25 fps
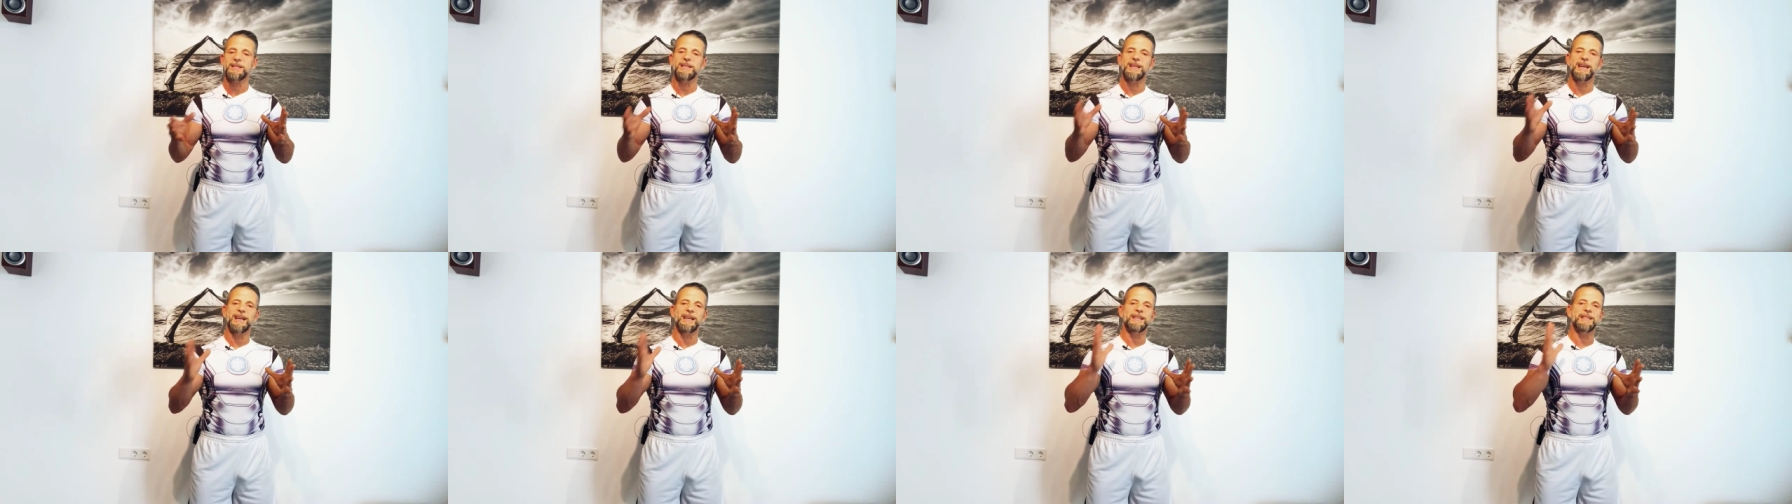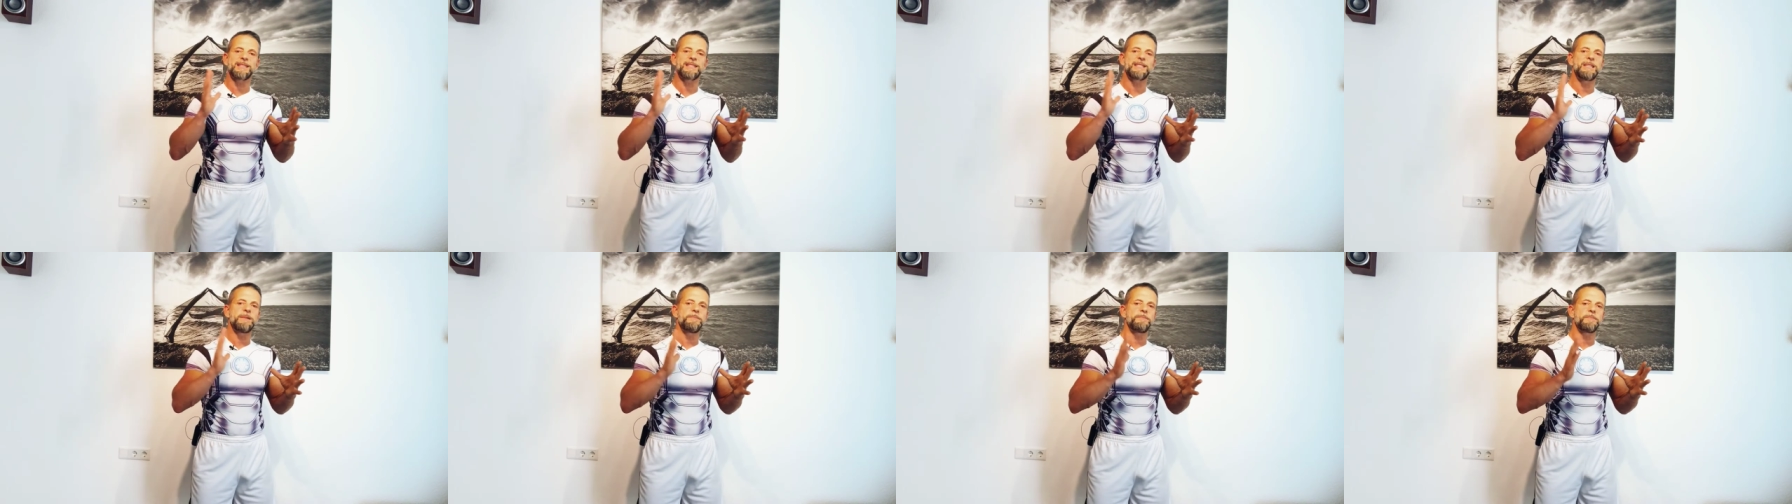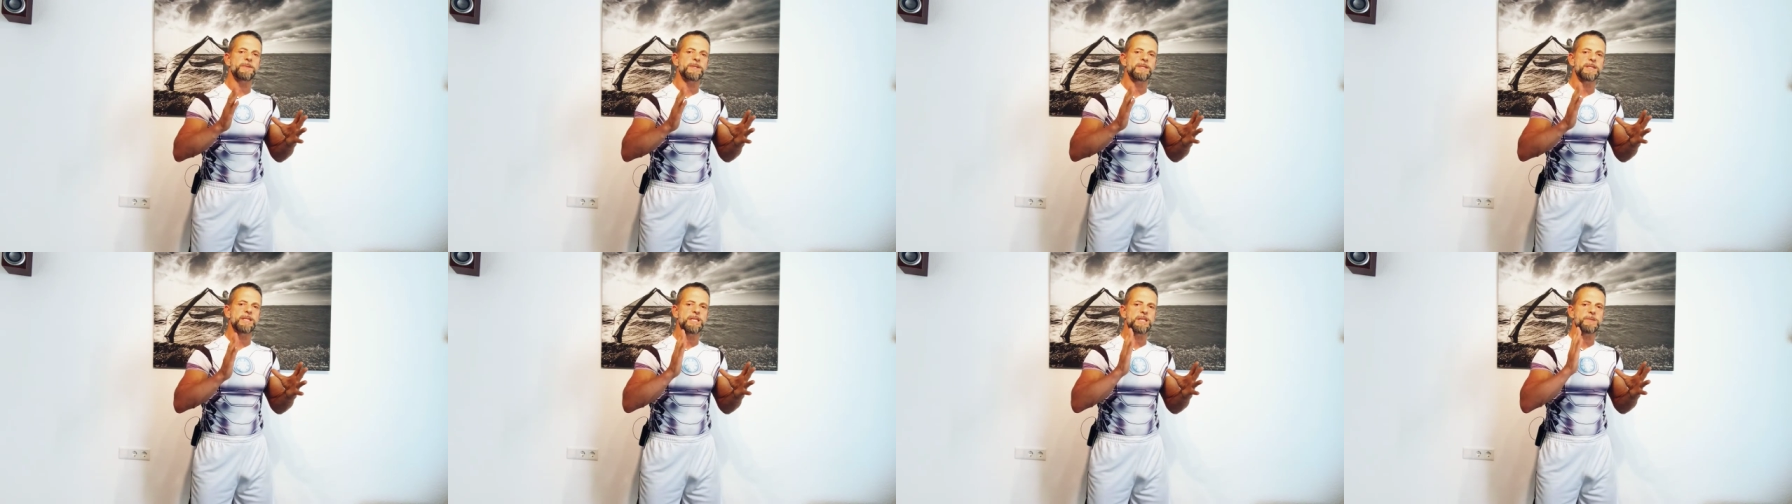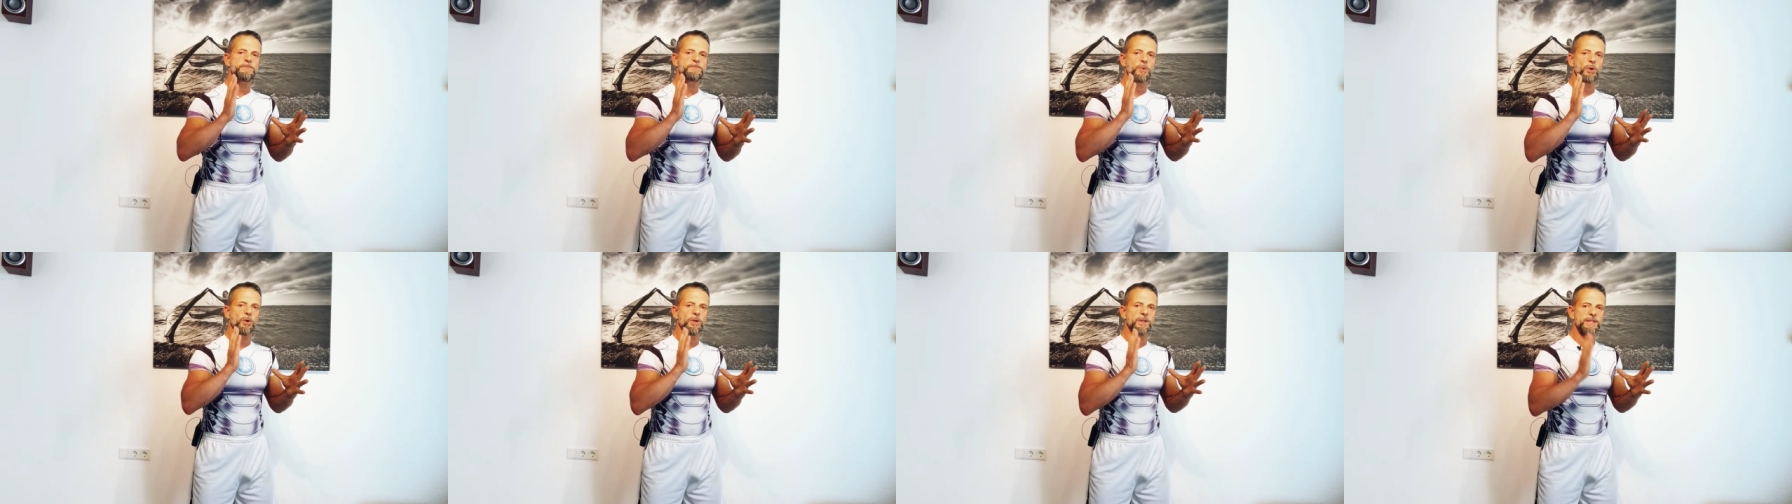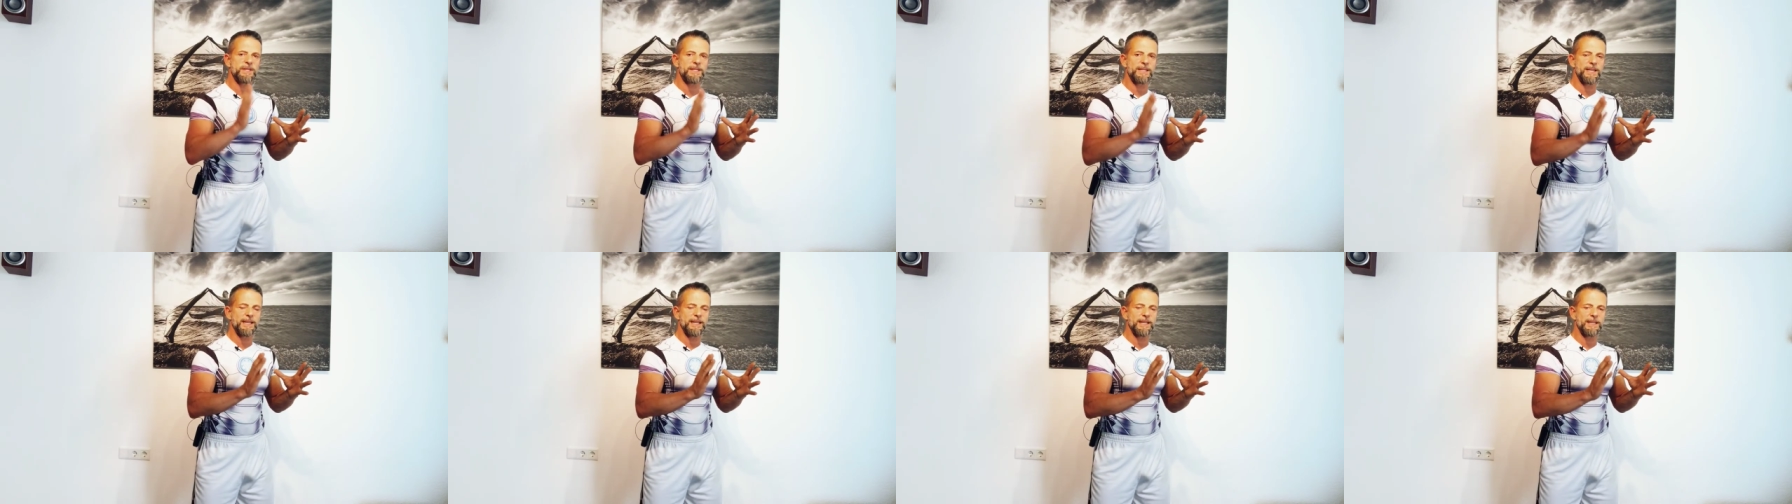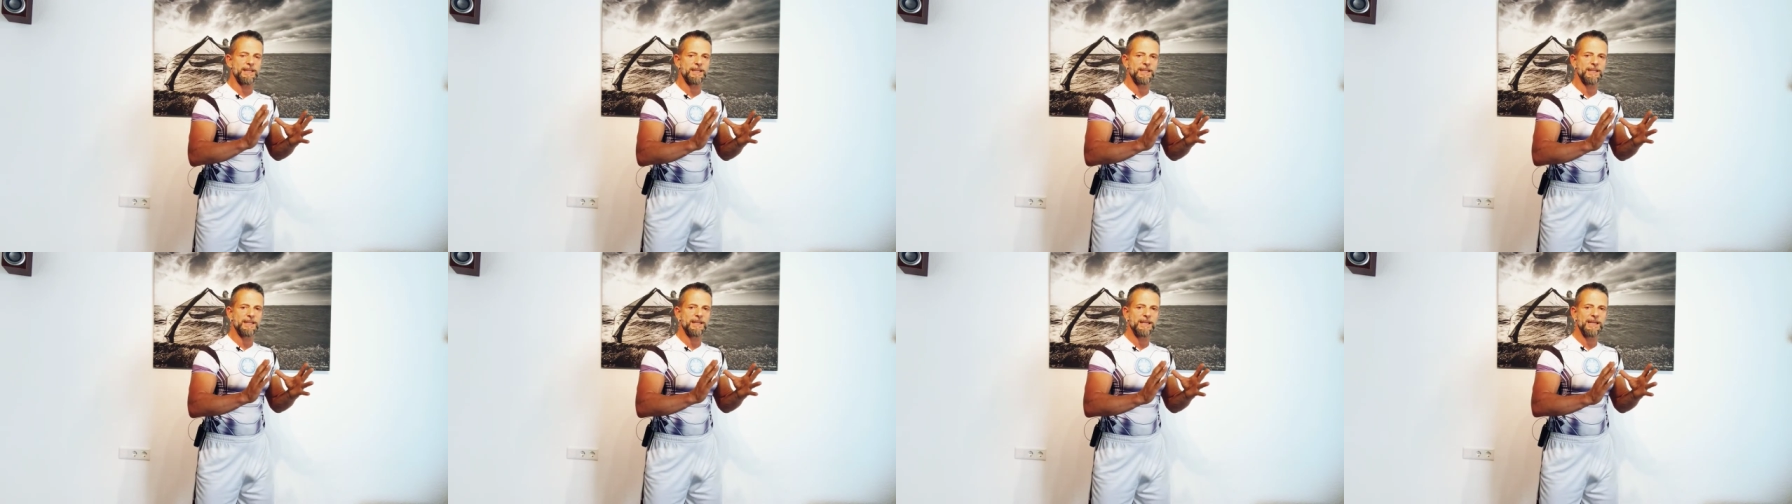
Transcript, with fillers: nach 70 Prozent